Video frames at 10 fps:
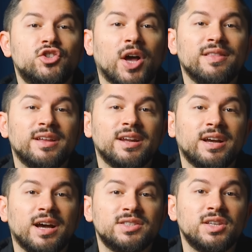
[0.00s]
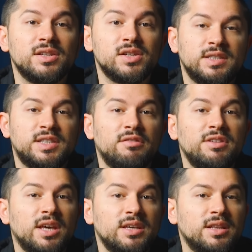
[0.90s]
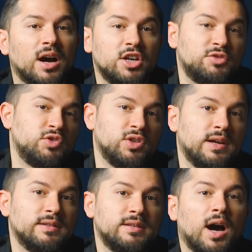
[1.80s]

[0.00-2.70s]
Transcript: canlara kastedecek seviyeyi de aşmışlardı.